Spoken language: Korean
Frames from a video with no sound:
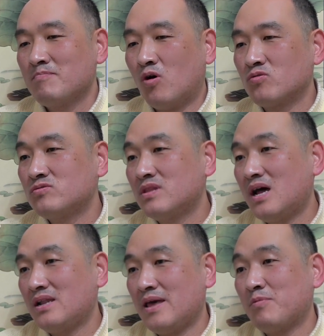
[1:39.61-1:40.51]
먼
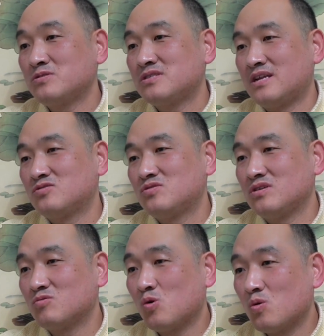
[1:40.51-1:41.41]
훗날 레봇이 될 수도
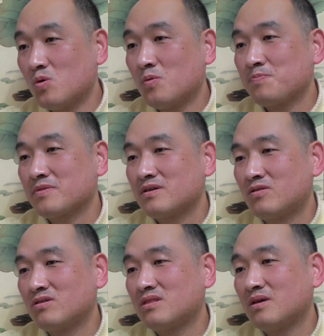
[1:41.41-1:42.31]
있고
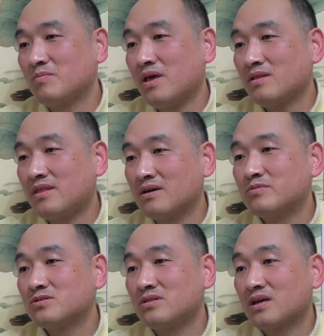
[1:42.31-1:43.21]
그러기 때문에
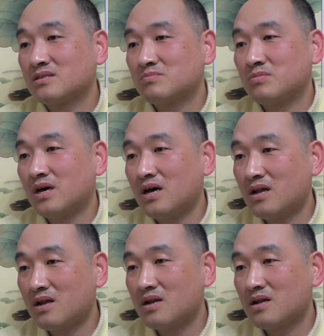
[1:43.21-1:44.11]
대금을 선택했습니다.
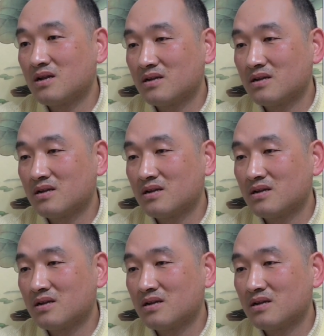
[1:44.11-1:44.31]
하...